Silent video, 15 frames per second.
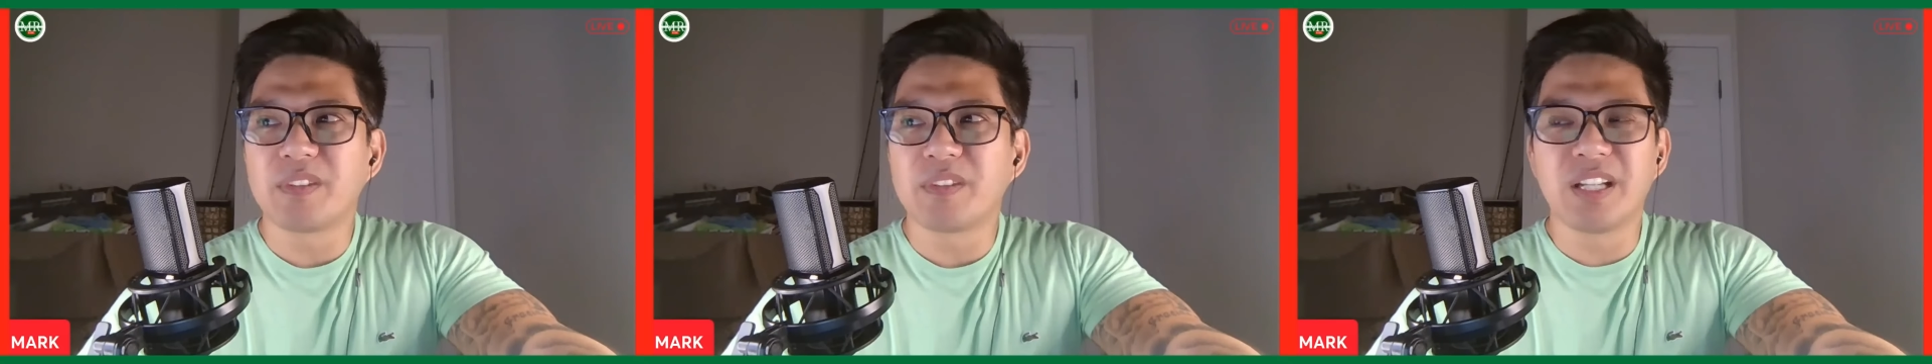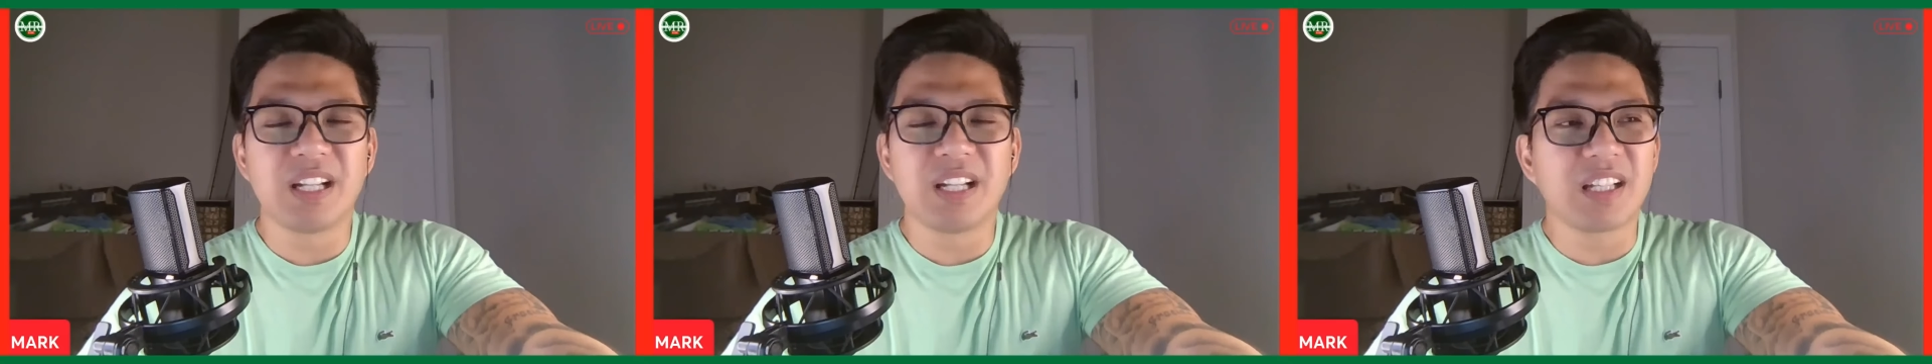
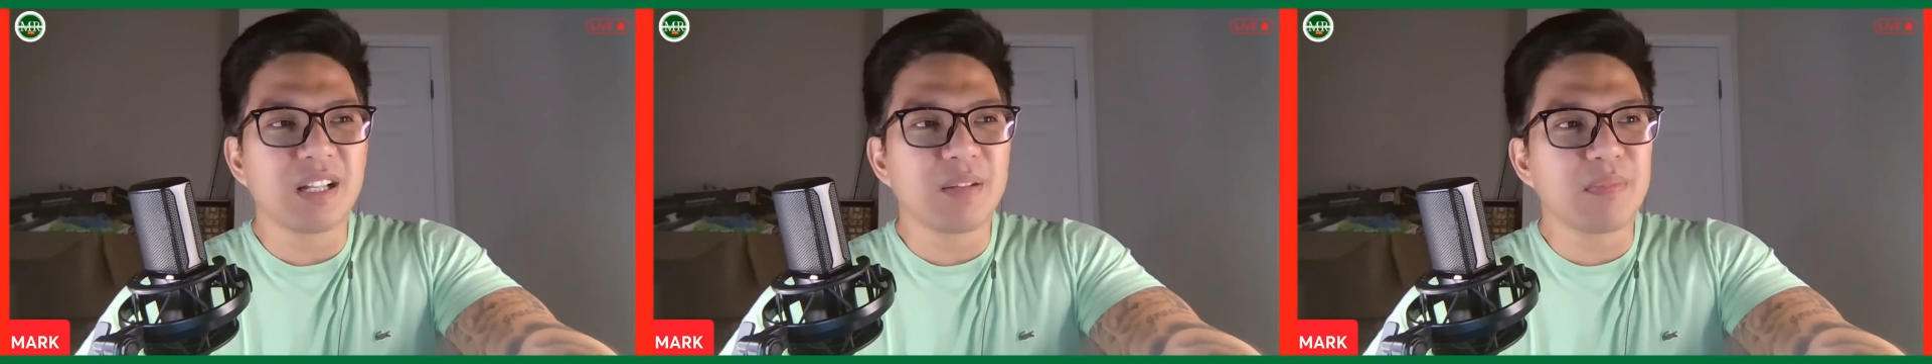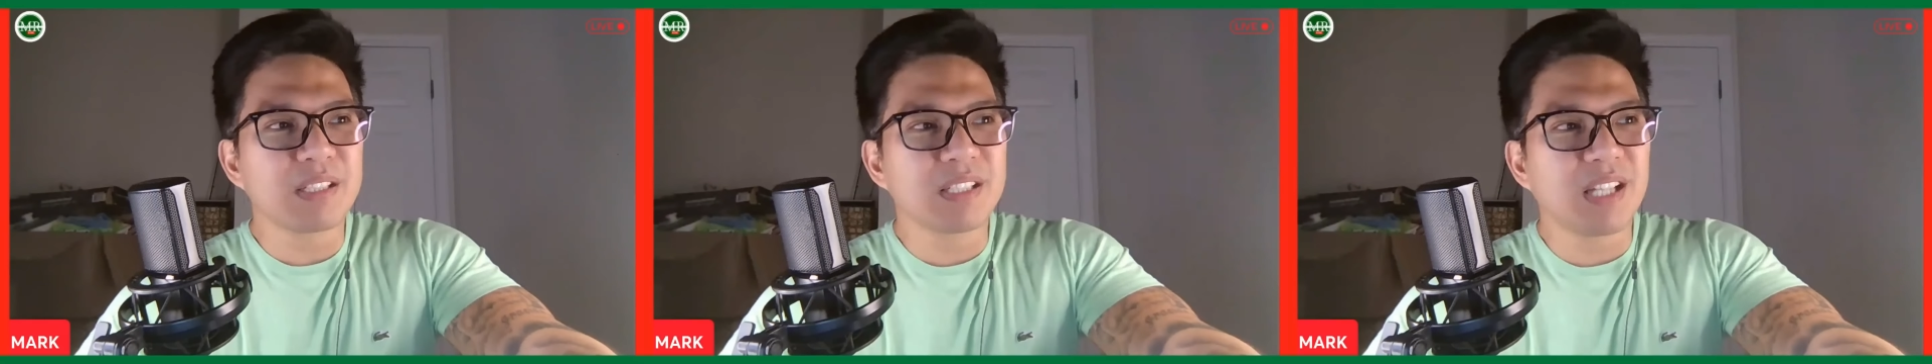Hindi
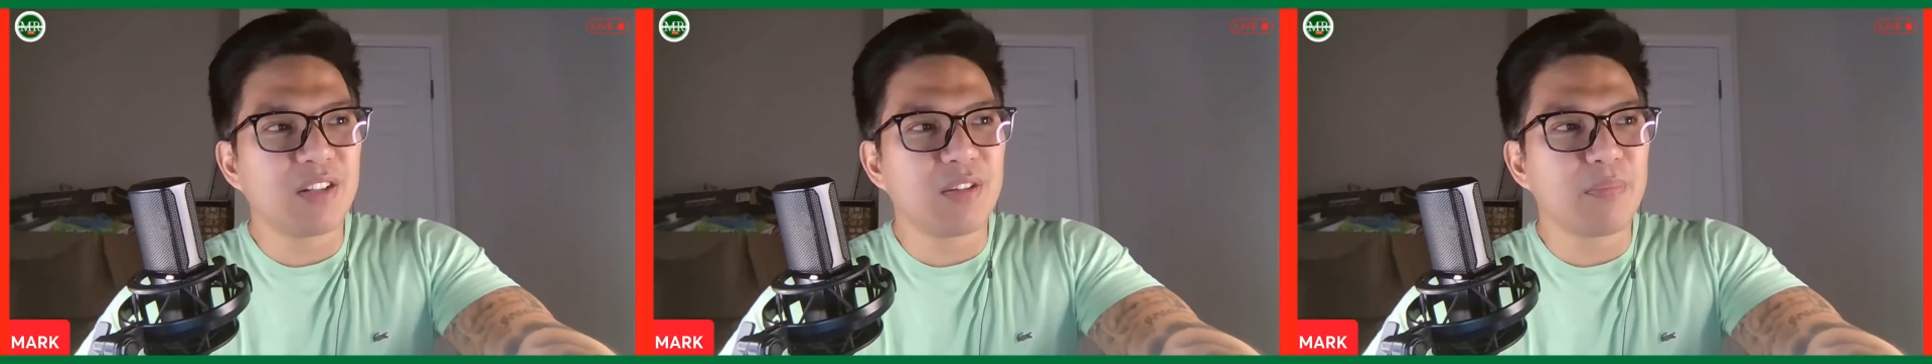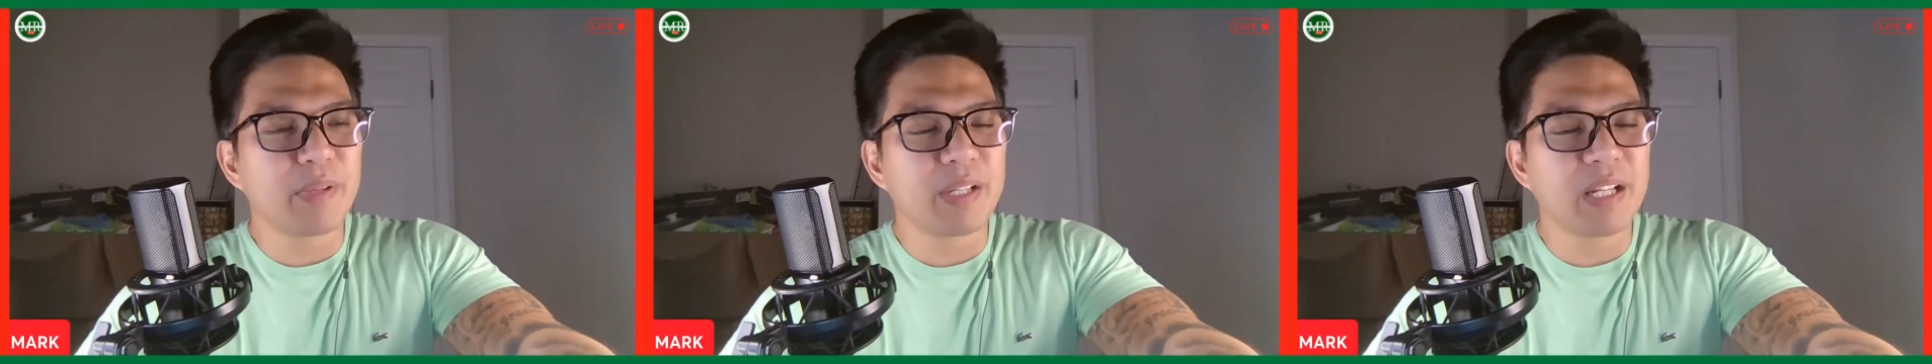natin
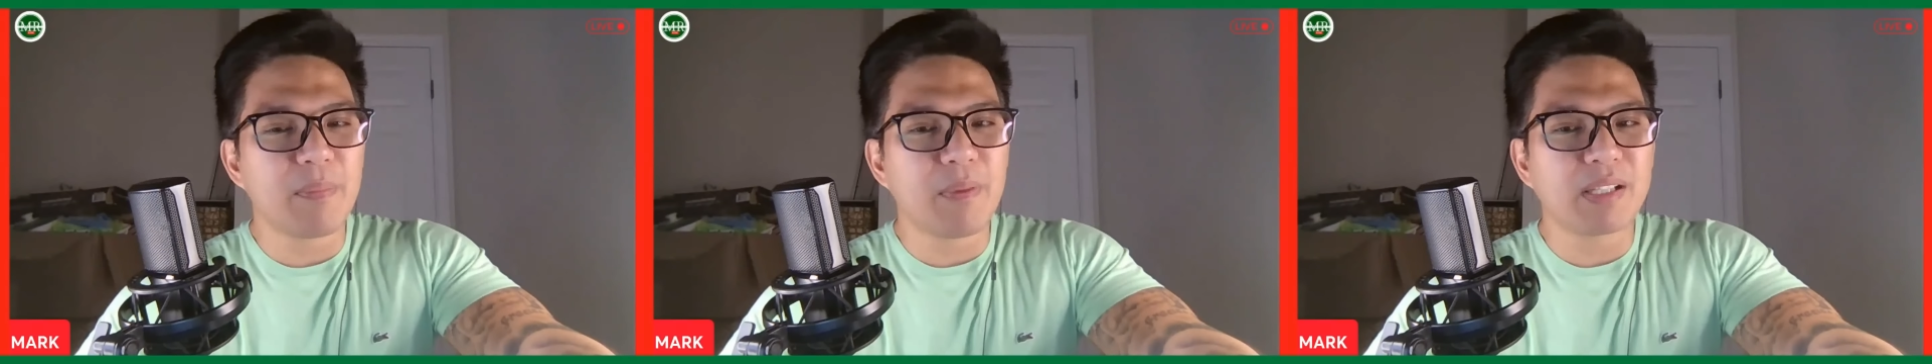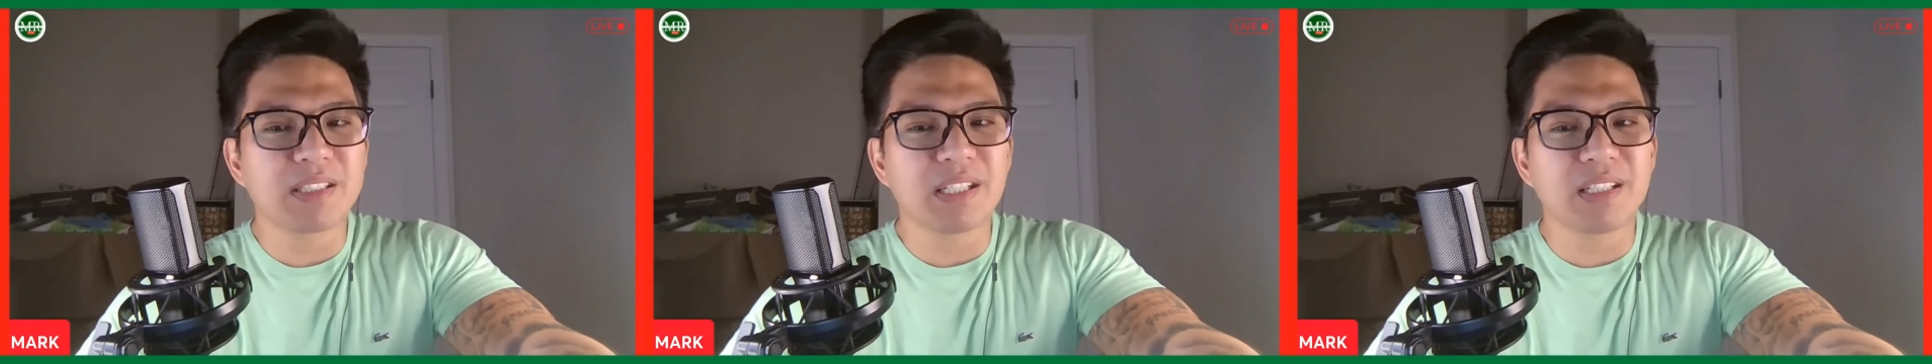masyadong
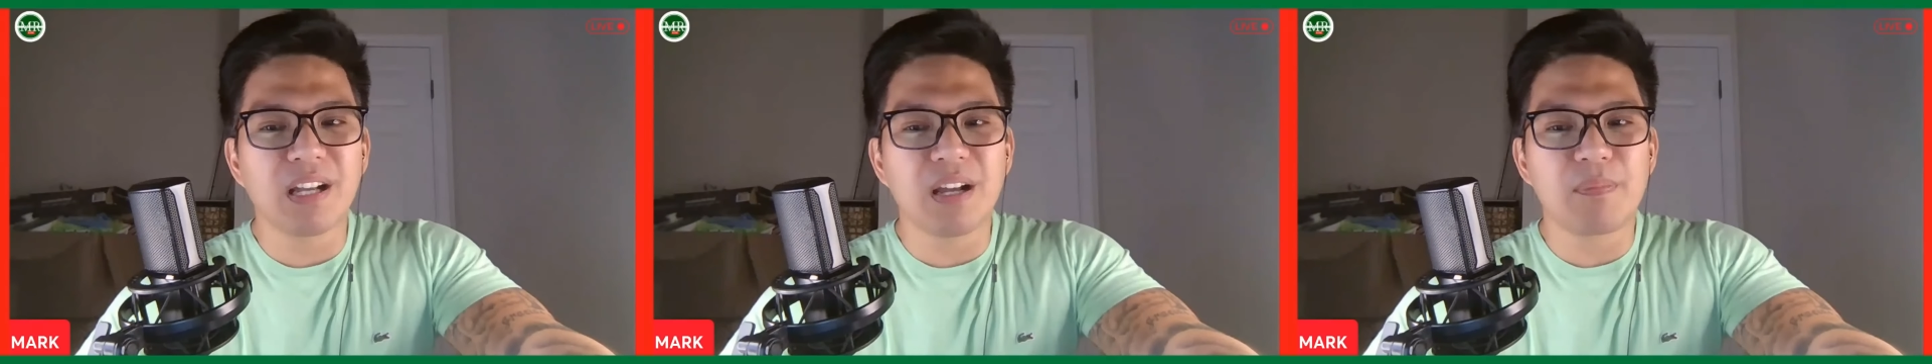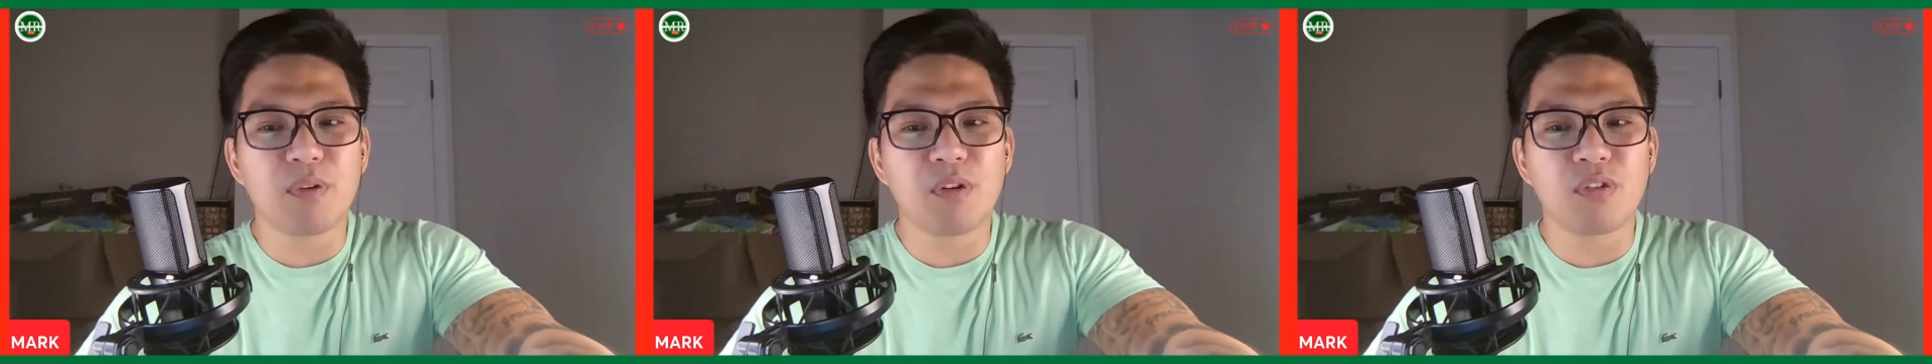pinapansin,
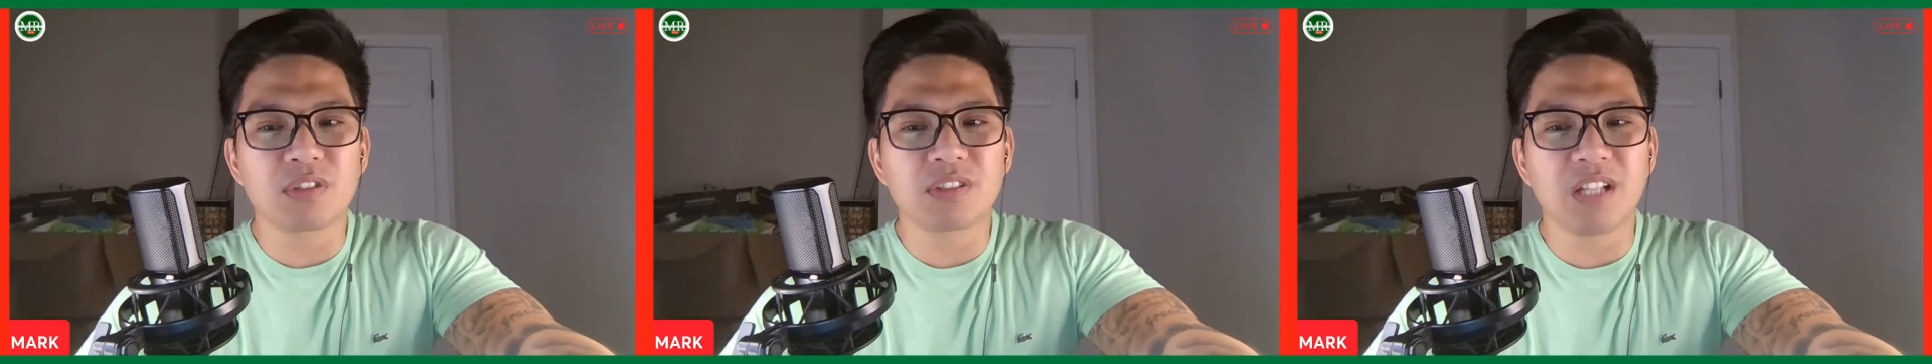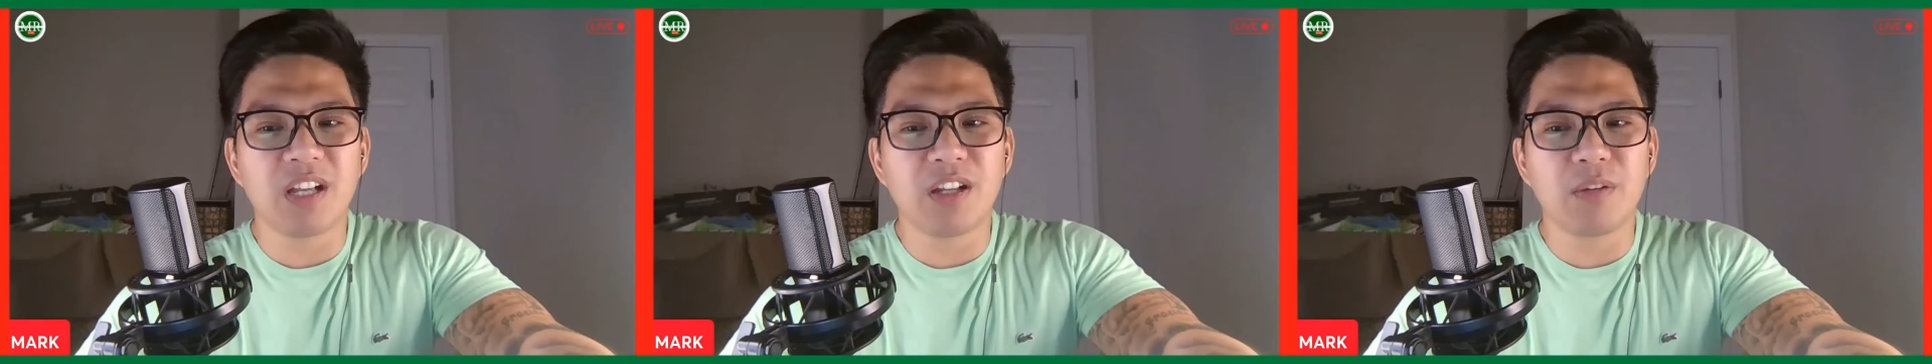
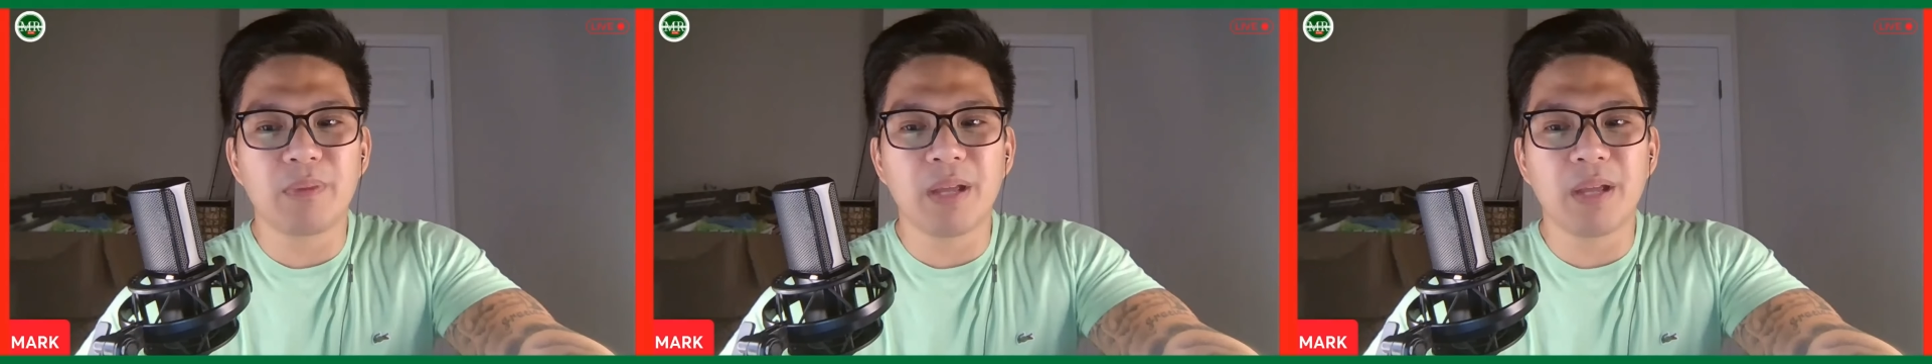nakapokus tayo.